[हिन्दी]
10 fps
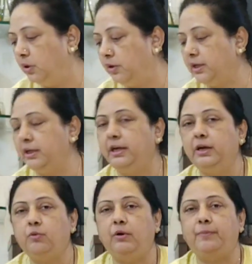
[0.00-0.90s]
और एक ये है
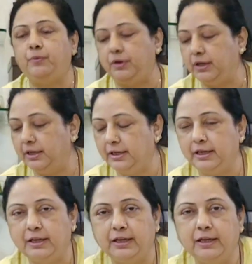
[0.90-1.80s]
कोल्हापुरी
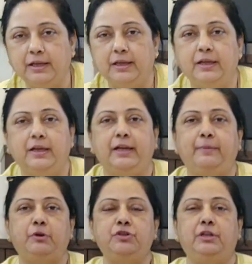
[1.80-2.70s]
ये
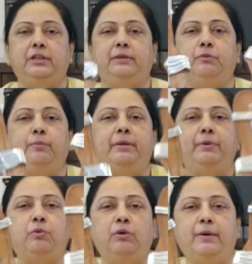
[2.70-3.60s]
बहुत चलती है मुंबई में
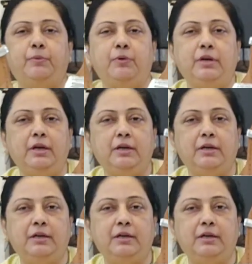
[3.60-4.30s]
कोल्हापुरी ना